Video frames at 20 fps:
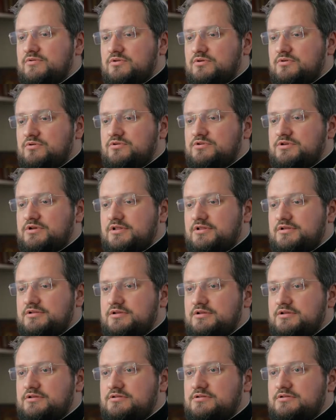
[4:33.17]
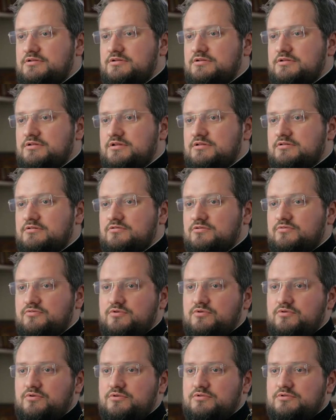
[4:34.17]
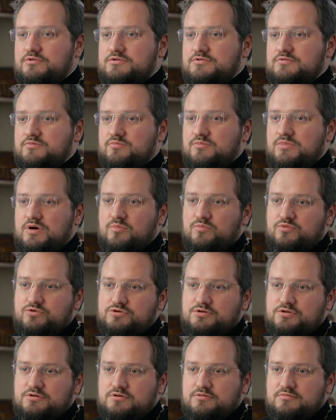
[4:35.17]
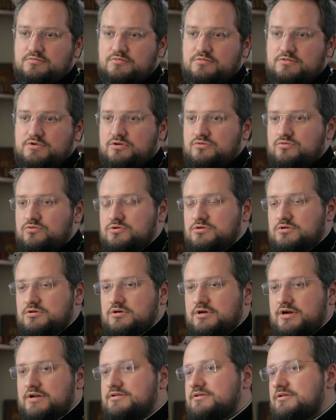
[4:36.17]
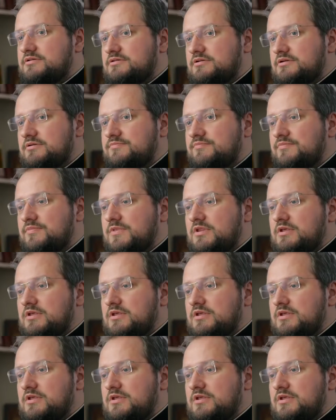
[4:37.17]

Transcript: другое дело не идти на Новый год к бабушке, дедушке, к родителям,